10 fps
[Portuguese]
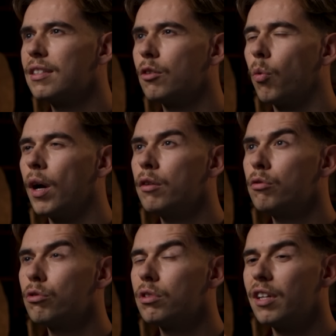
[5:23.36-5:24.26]
de 5
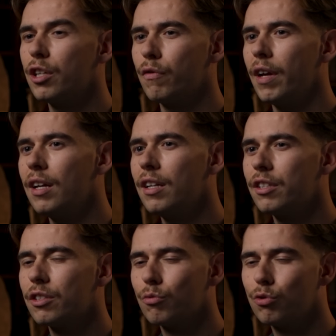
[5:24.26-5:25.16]
anos, três
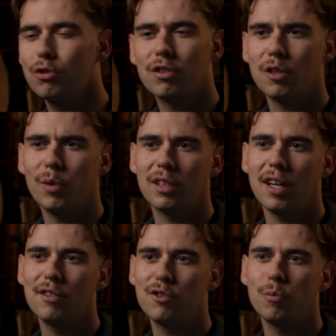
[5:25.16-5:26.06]
velhas, um senhor de
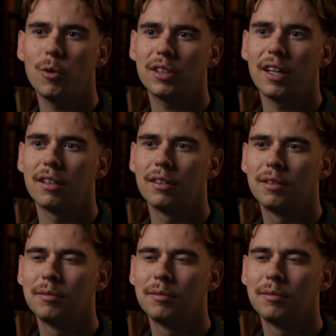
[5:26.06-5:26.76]
50 anos e um motar?